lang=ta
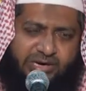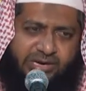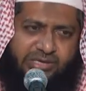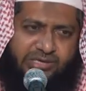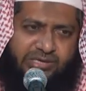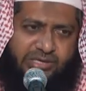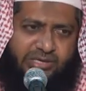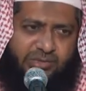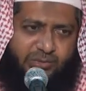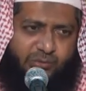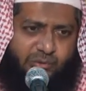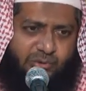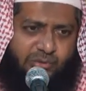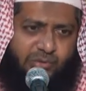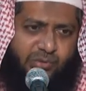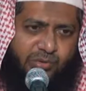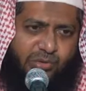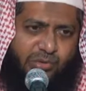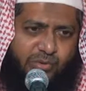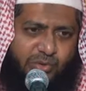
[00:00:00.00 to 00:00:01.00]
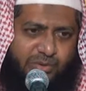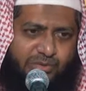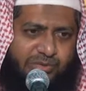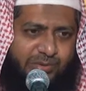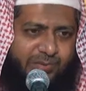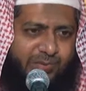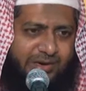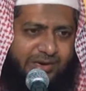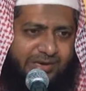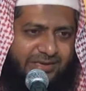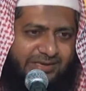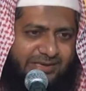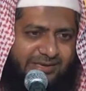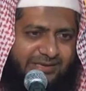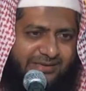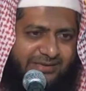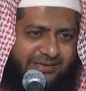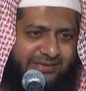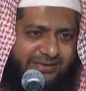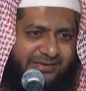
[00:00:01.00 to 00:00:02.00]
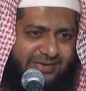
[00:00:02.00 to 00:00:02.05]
கிடைத்தது போன்று ஒரு தோற்றம் கிடைத்தது